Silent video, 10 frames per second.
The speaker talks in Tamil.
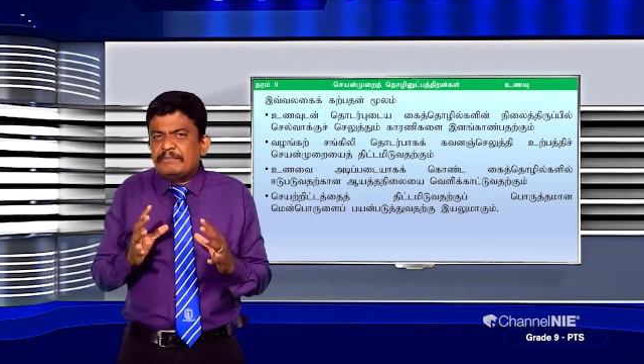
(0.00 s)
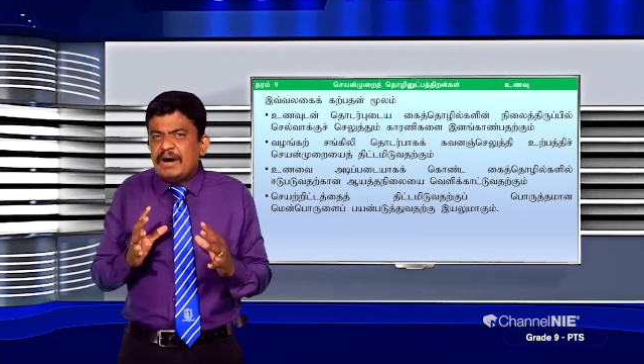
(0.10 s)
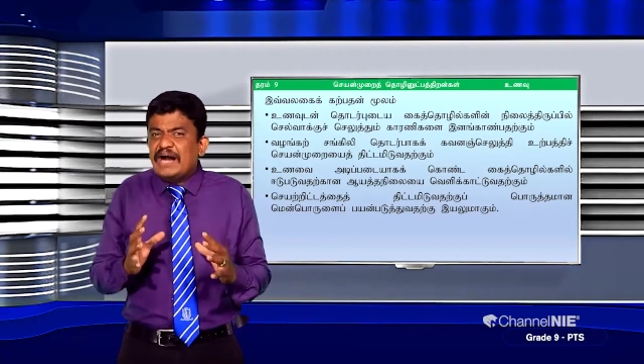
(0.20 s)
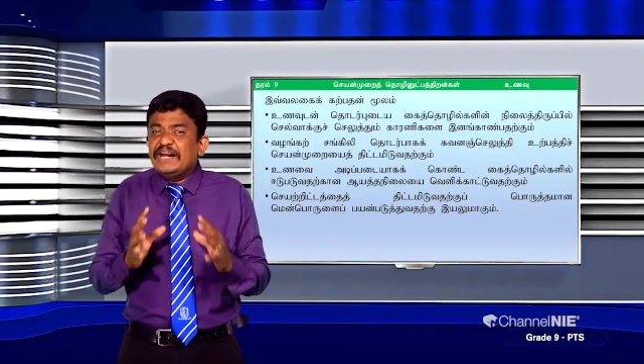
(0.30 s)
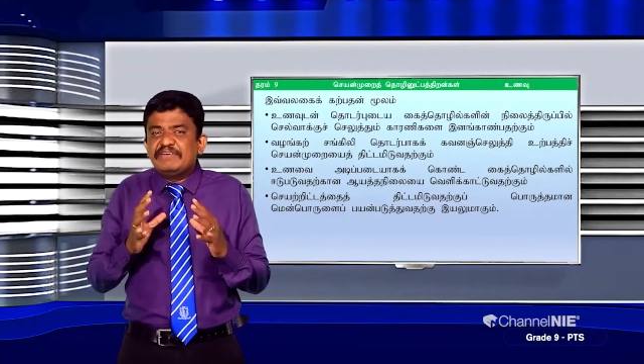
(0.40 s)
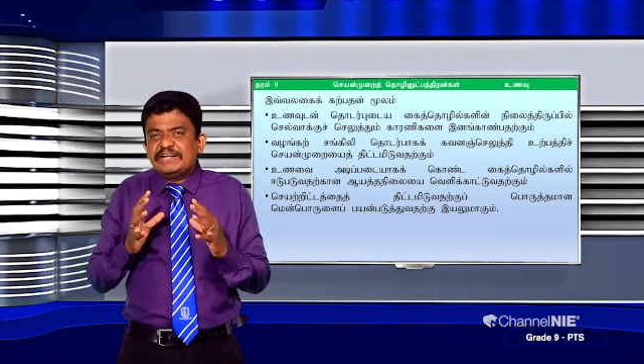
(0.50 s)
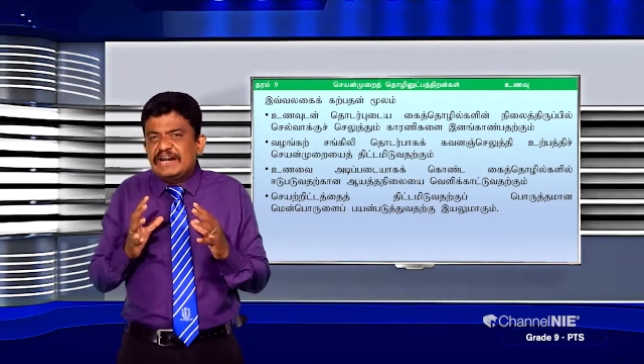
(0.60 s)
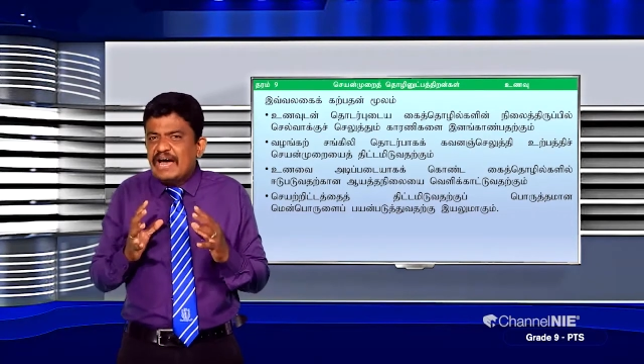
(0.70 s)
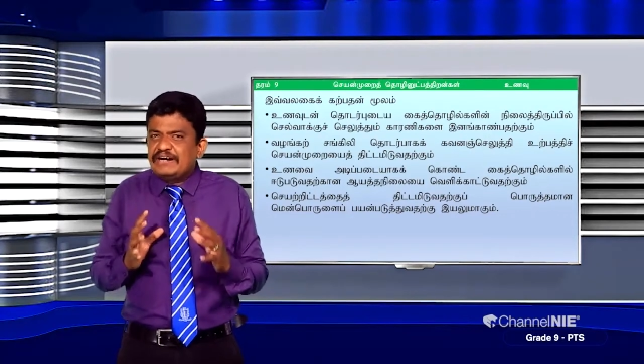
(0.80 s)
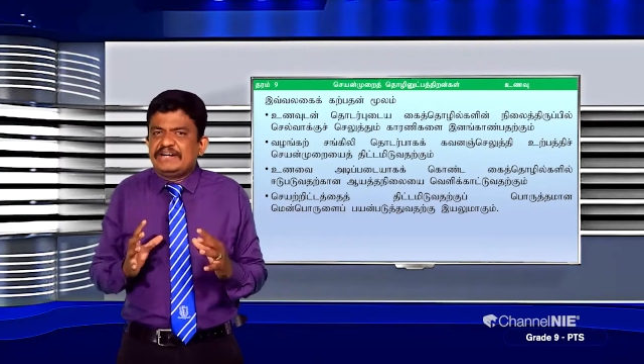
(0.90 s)

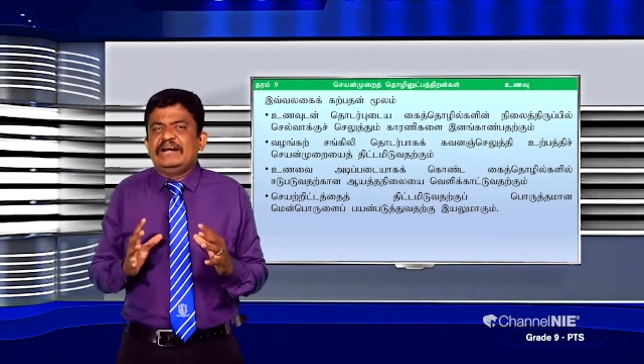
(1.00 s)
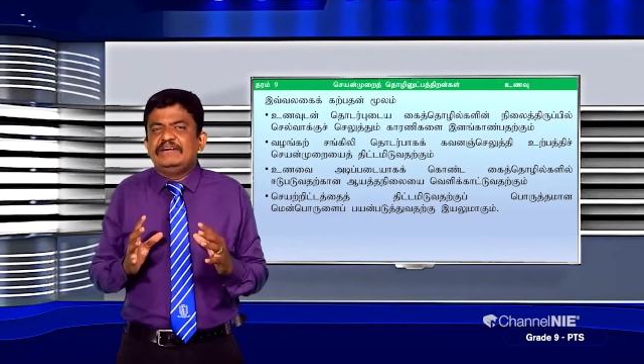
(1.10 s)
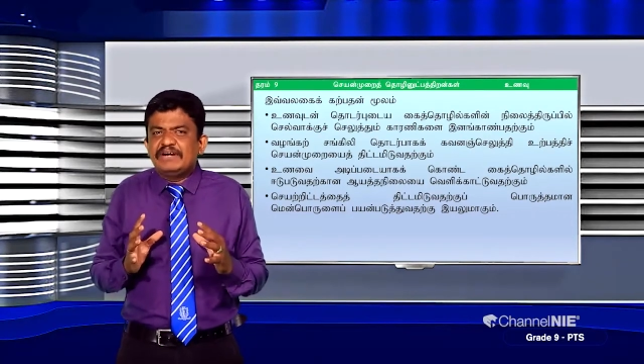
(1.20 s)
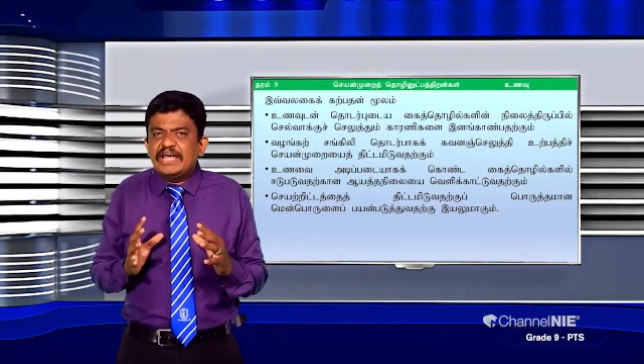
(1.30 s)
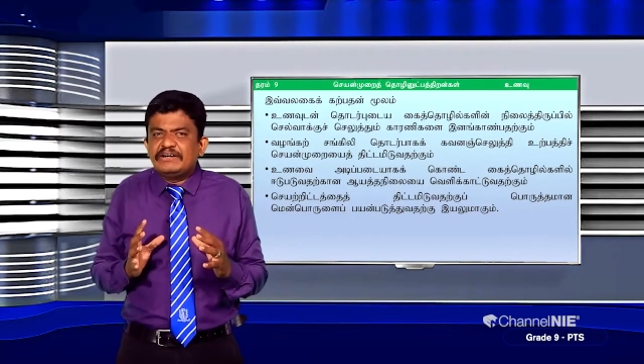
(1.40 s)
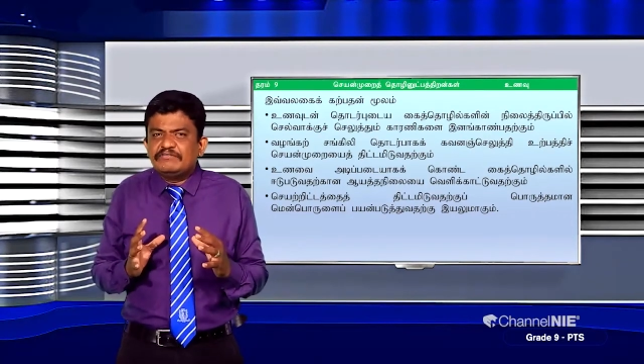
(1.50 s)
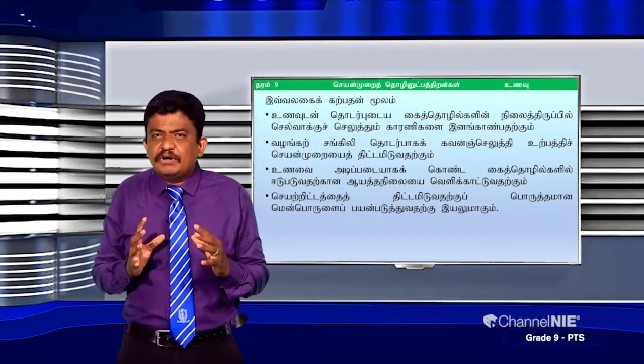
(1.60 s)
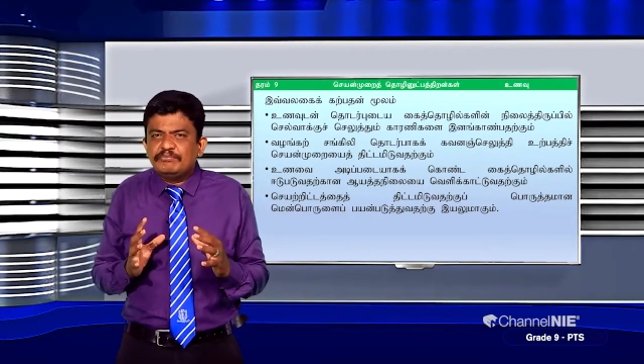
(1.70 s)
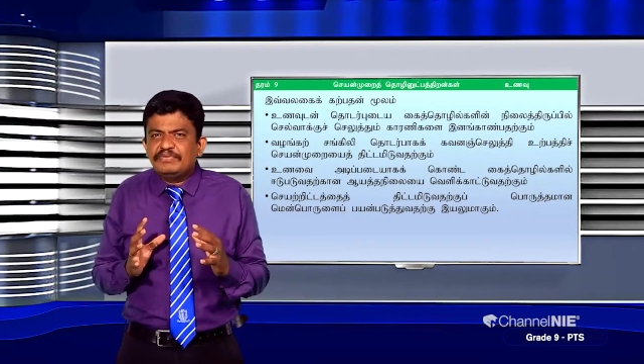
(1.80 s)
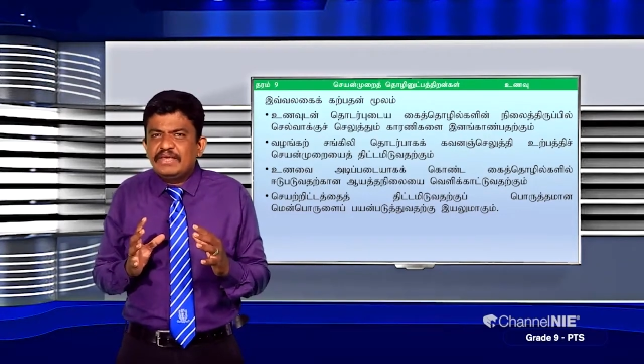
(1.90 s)
மாணவர்களாக நாங்கள்
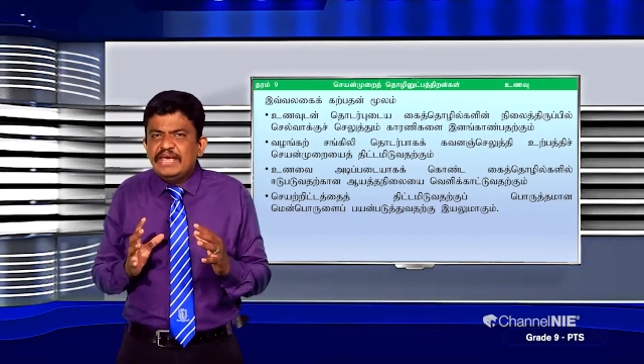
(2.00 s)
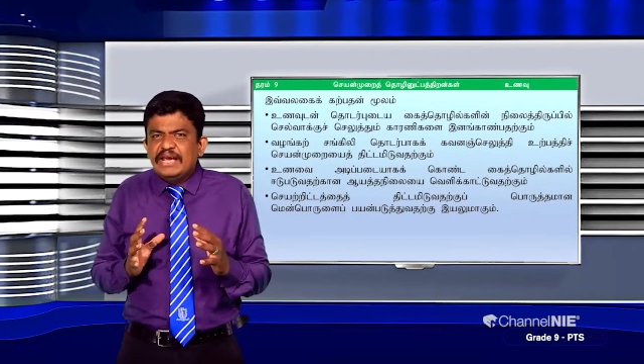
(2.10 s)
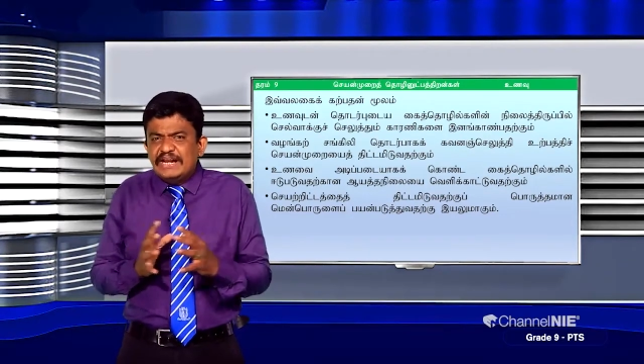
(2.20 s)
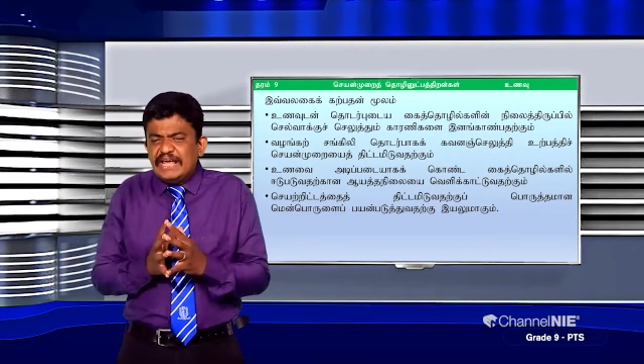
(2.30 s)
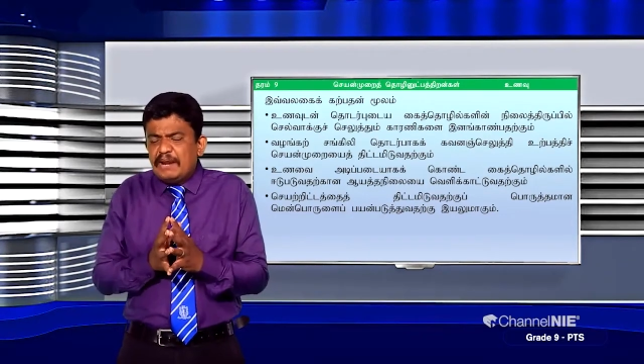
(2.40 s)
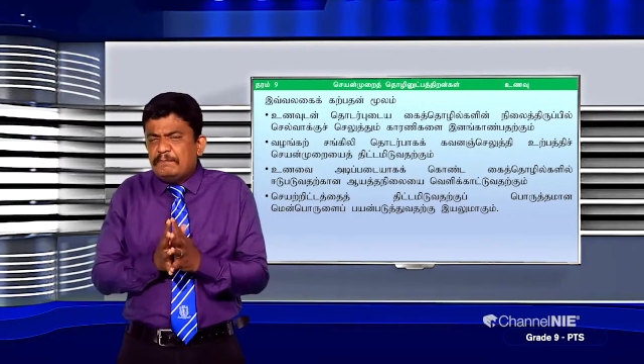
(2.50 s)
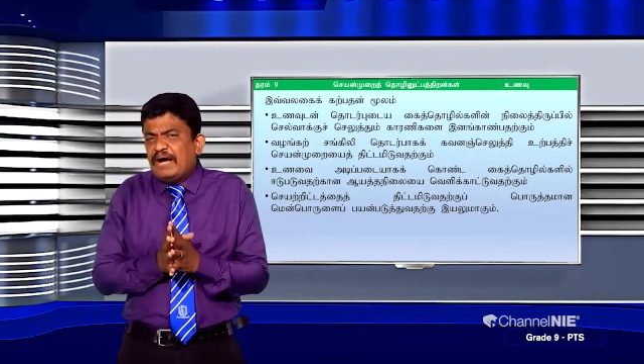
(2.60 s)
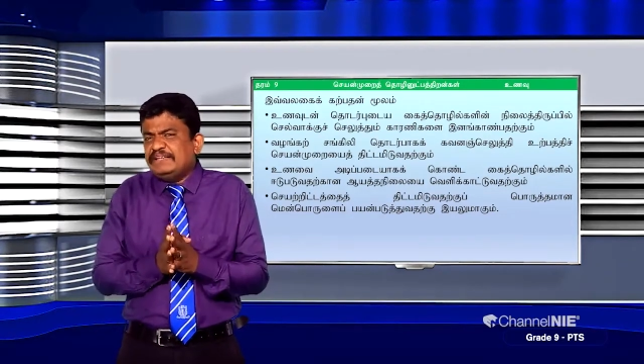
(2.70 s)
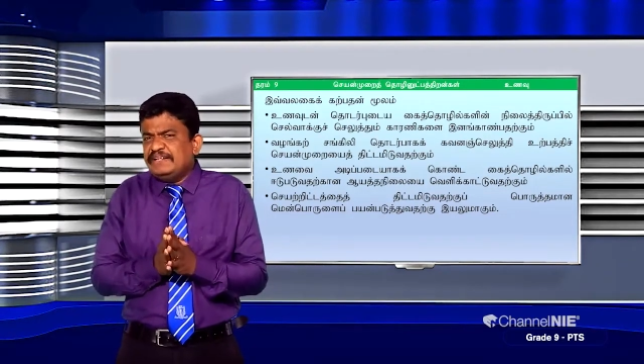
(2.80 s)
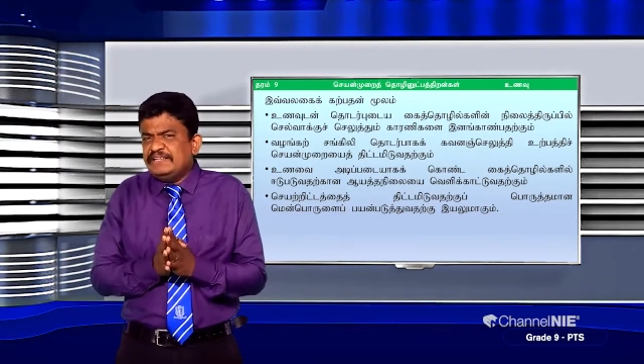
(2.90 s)
விளங்குவோம் இன்றைக்கு
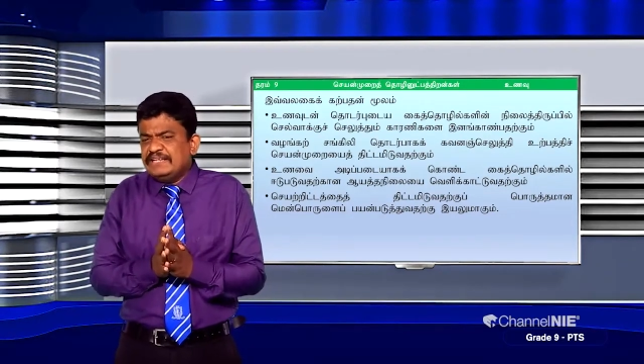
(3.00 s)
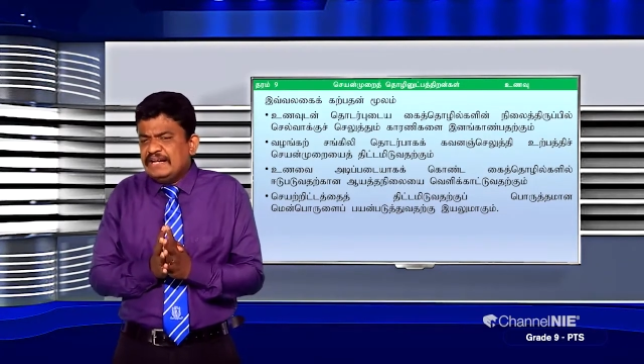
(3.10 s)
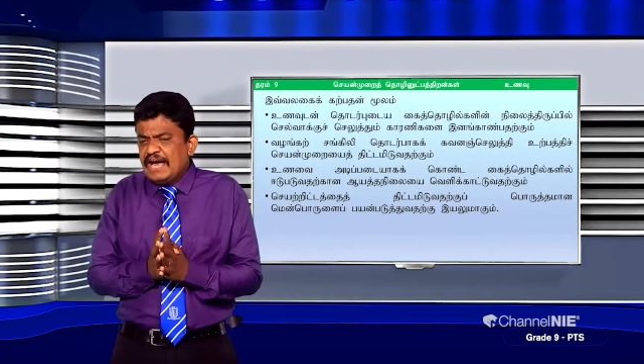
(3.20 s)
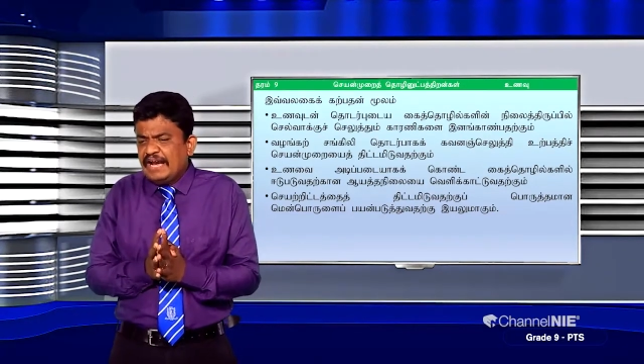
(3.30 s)
பார்த்திருந்தீங்களா